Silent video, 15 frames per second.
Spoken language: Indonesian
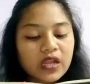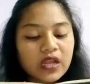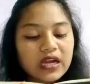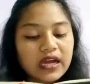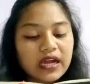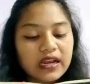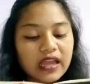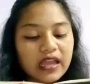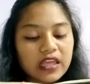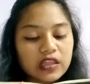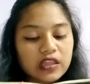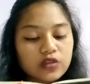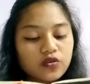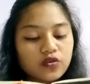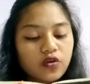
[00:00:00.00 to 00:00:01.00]
Karena
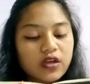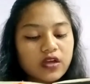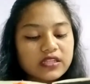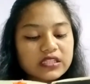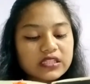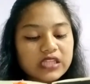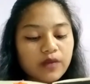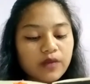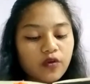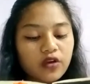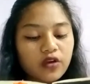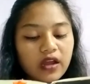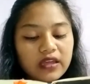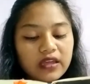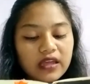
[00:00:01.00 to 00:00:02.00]
itu, setiap
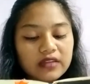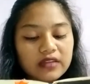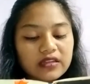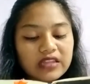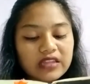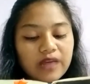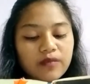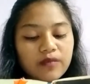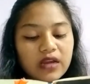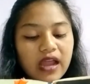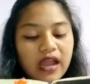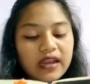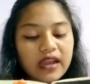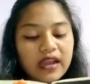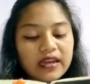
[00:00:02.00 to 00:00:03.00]
orang yang tetap
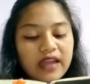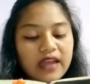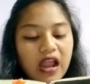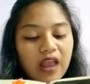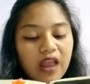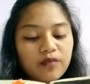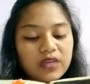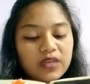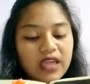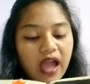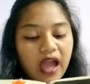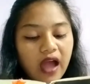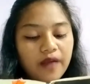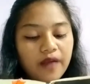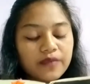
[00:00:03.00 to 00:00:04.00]
berada di dalam
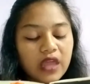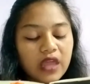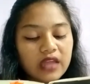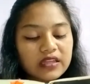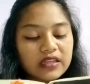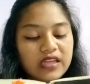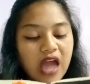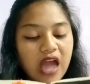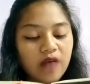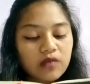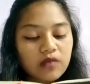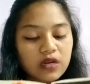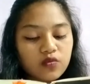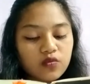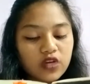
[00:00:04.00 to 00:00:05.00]
dia tidak
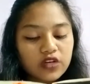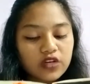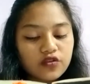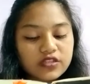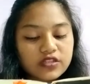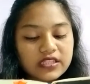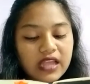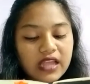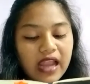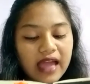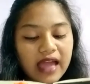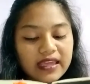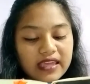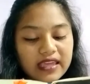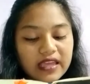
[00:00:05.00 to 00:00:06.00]
berbuat dosa
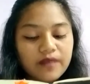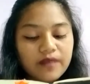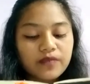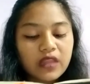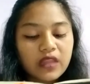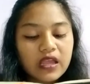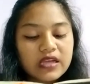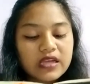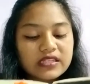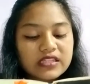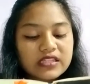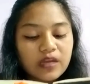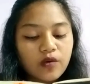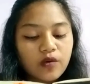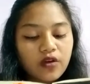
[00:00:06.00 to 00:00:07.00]
lagi.
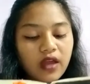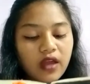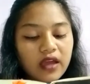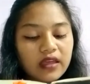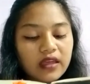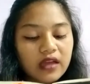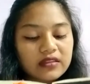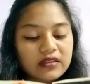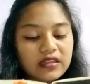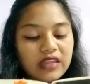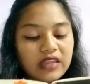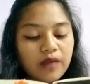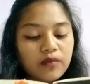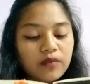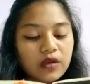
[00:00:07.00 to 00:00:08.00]
Setiap orang yang
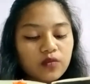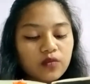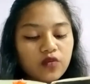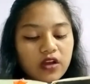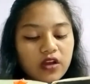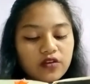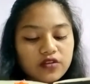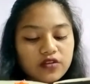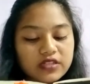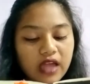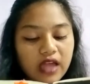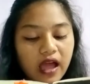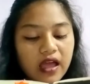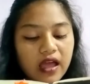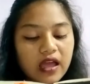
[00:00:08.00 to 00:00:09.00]
tetap berbuat
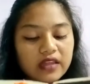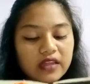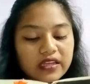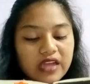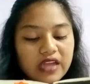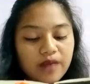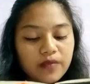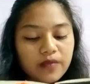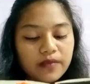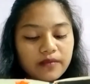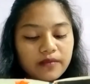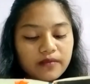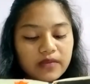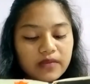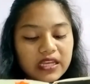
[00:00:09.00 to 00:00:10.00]
dosa tidak
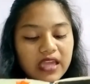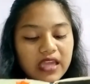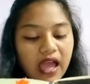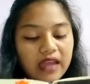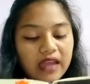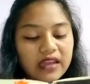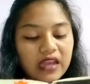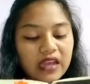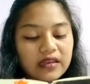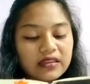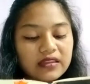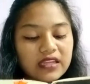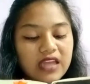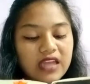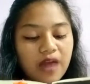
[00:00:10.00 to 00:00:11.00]
melihat dan
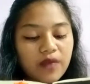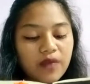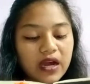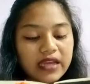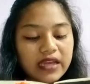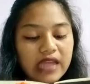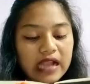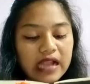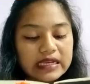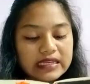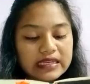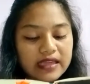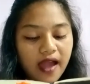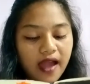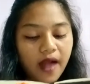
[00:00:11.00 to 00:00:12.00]
tidak mengenal
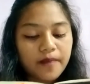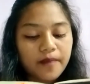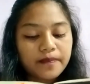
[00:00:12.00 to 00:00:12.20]
dia.